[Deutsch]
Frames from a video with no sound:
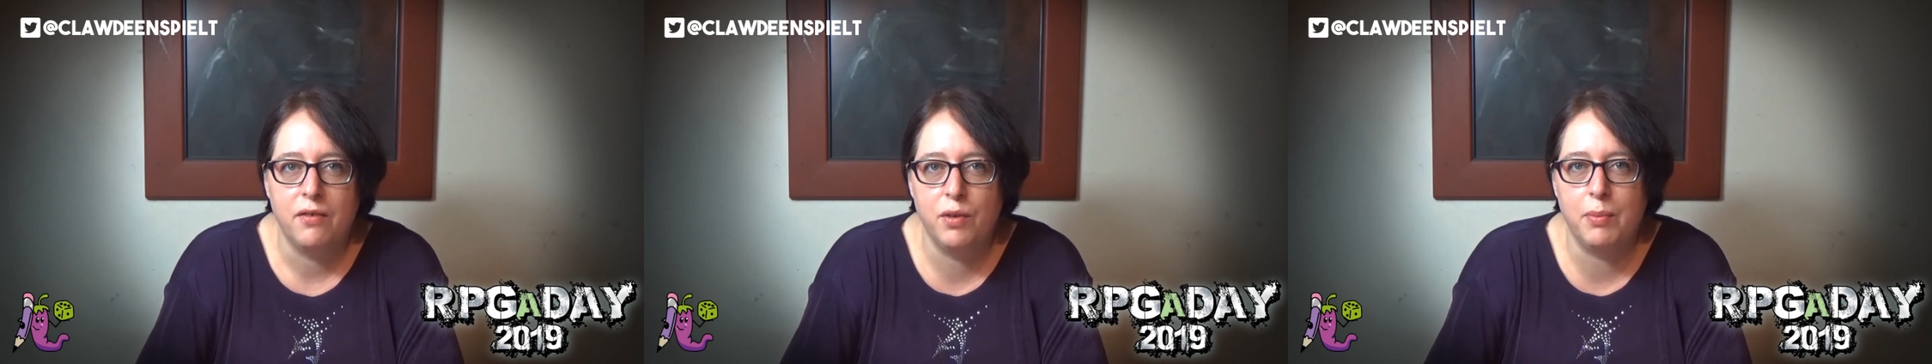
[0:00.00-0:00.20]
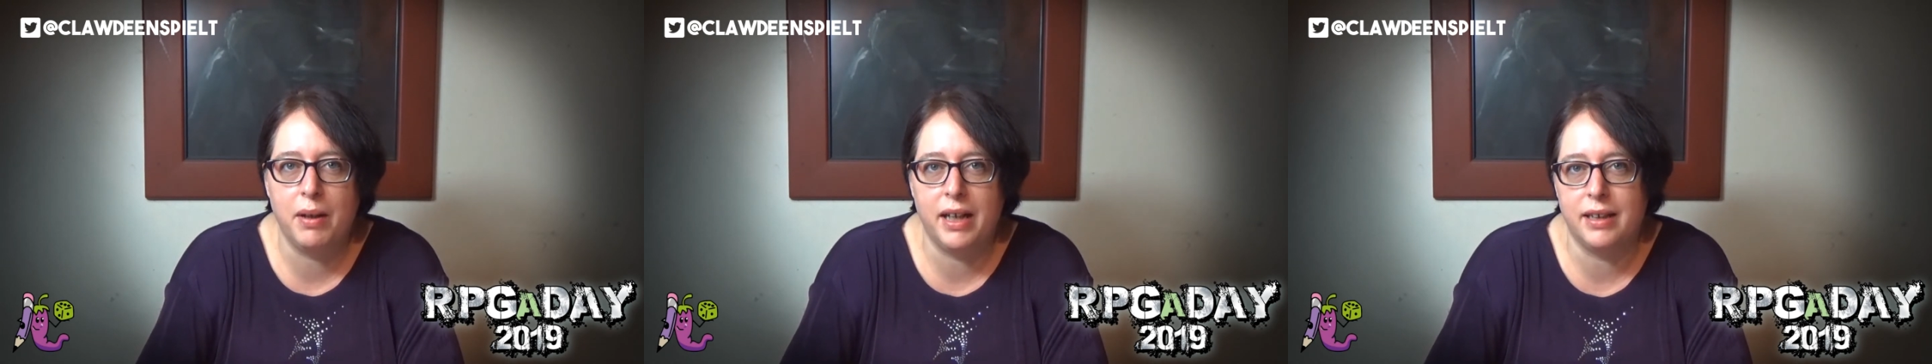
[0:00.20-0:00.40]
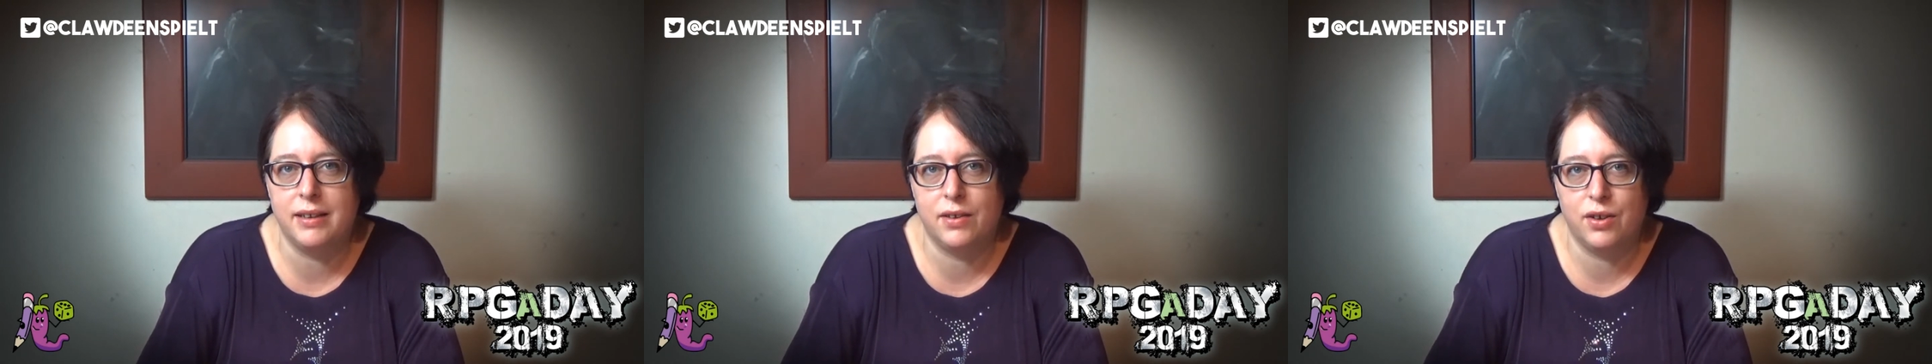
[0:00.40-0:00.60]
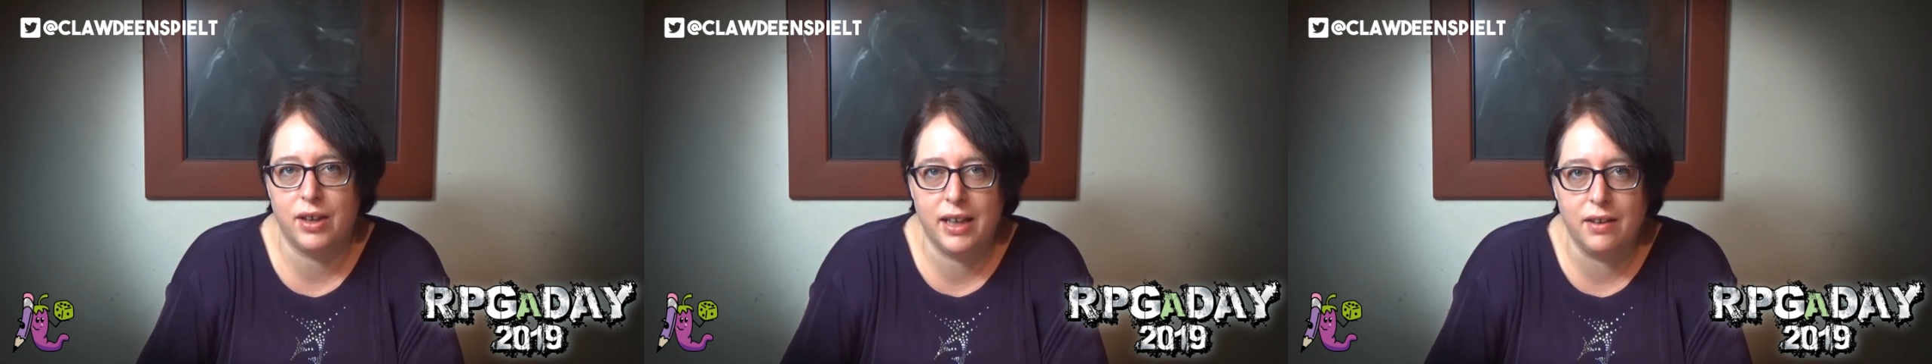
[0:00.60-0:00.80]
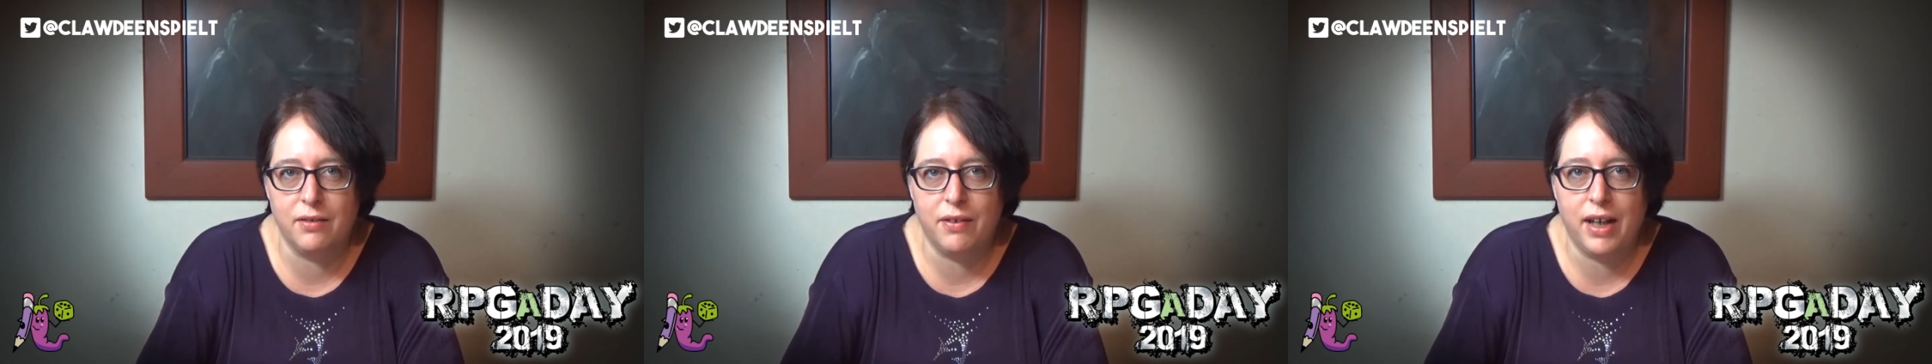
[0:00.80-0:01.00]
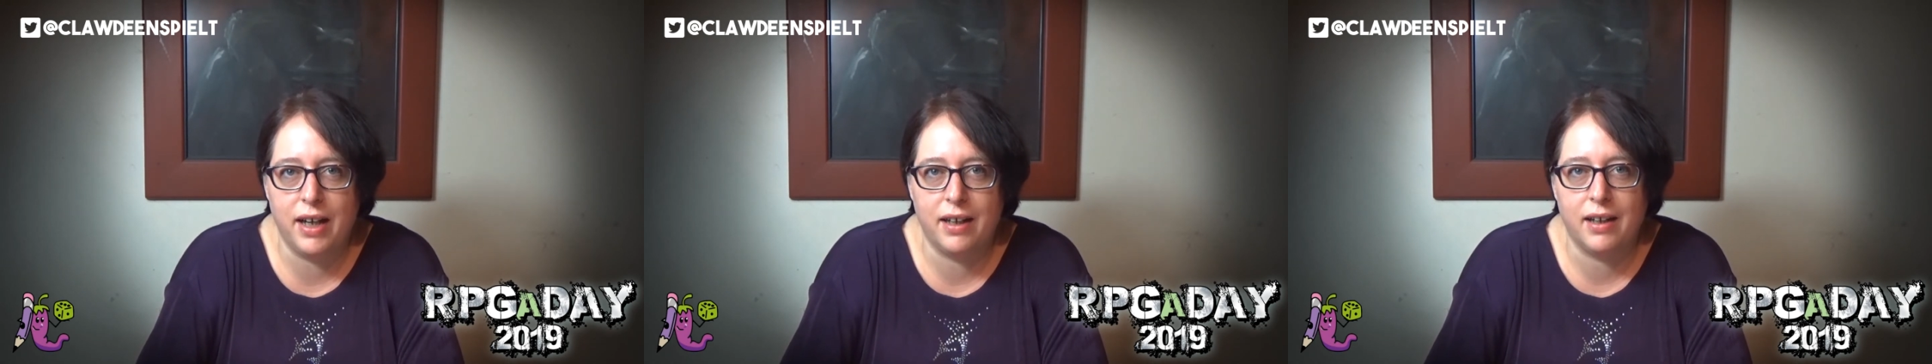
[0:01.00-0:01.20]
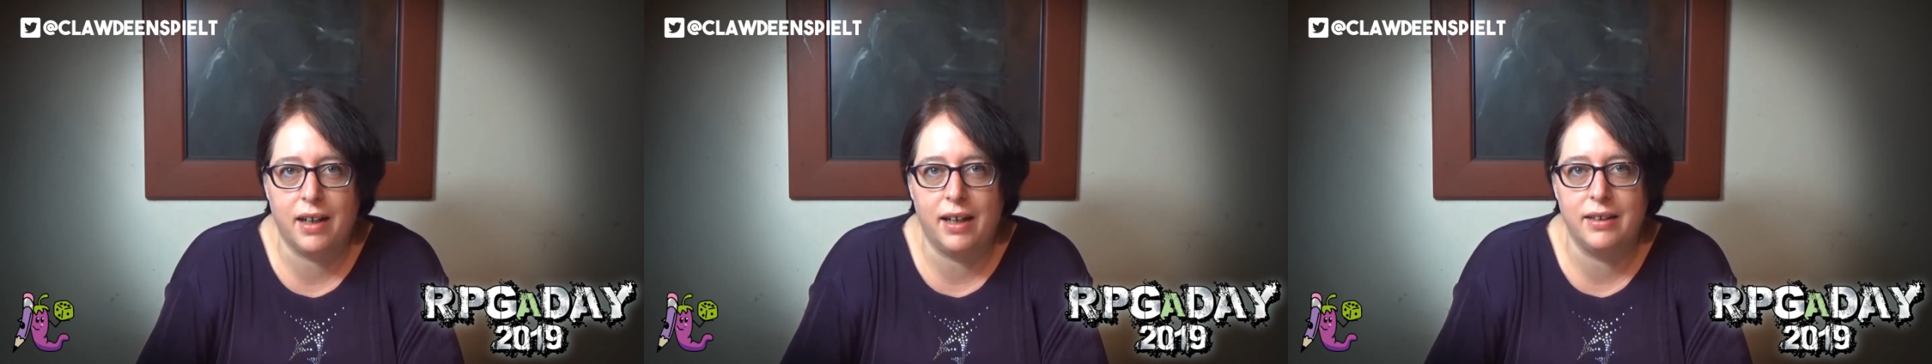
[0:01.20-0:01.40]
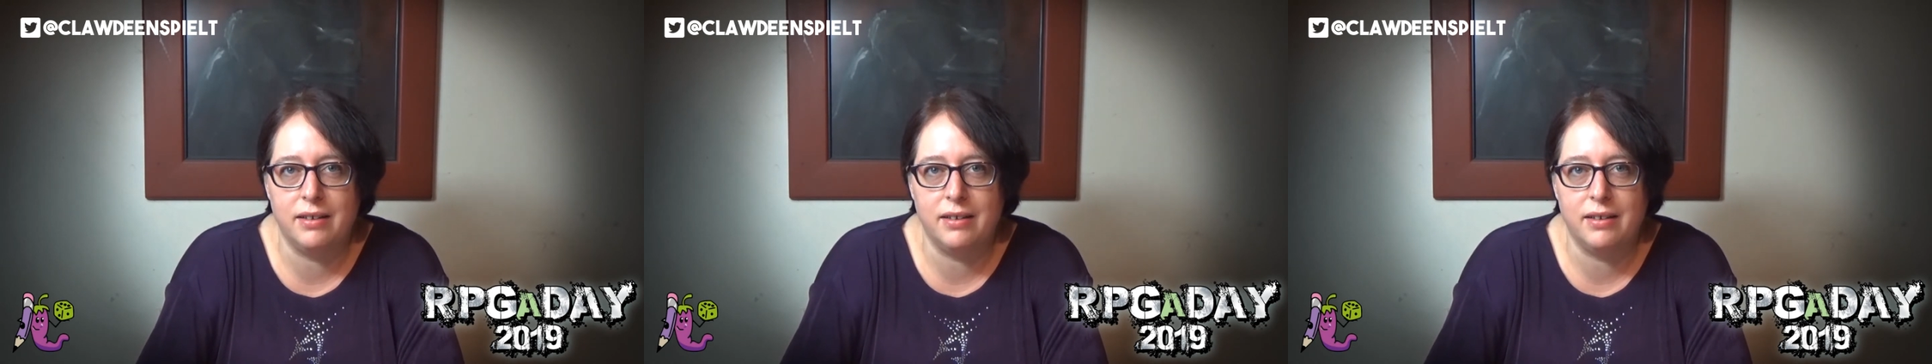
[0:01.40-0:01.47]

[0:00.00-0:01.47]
wie man an so ein Regelwerk,